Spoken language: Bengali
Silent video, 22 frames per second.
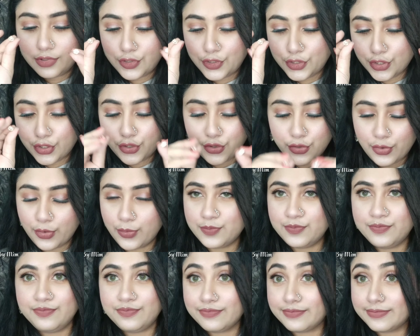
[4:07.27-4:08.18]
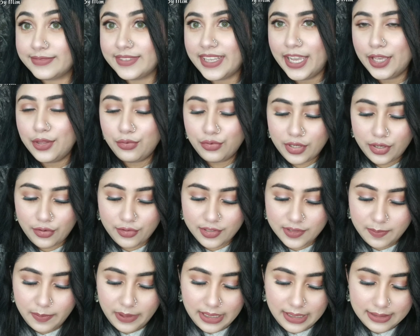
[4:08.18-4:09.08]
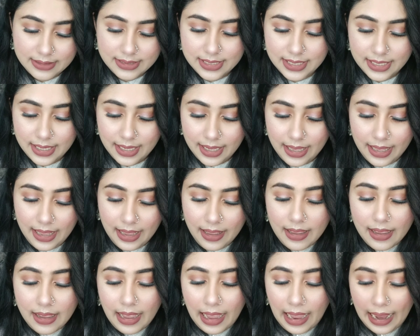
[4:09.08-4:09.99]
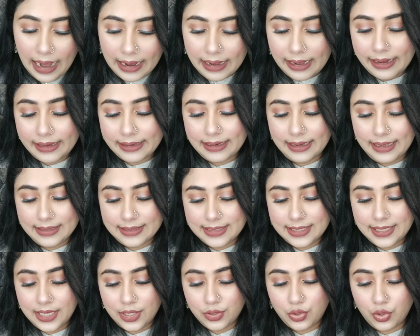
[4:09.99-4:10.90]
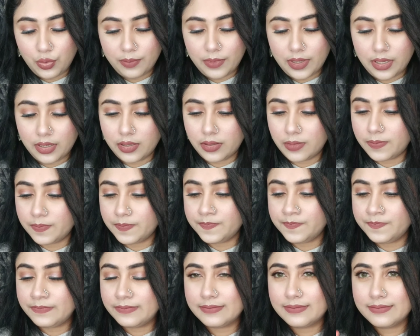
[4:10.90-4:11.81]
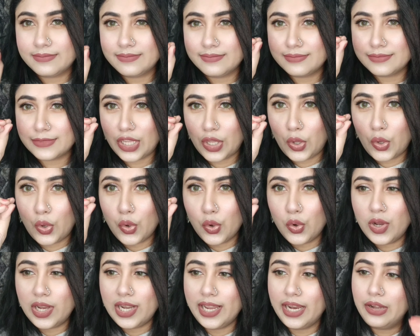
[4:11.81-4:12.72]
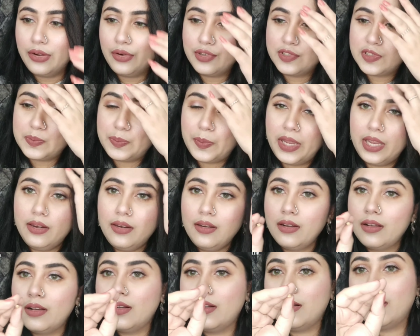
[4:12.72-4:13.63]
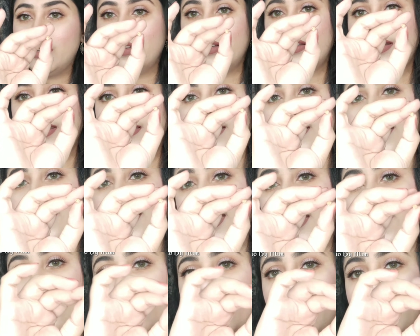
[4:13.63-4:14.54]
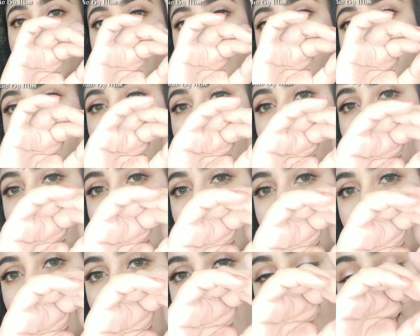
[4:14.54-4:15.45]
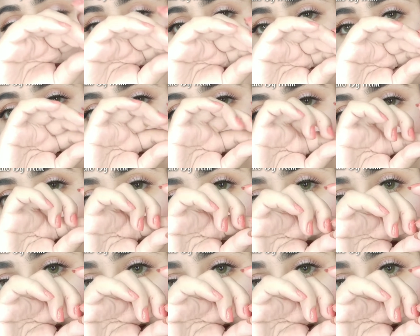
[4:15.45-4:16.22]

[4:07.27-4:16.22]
সো এই দুটা নোসপিন আছে আর একটা আছে তোমার গোল্ডের নোসপিন এরকম একটা লাভ শেপের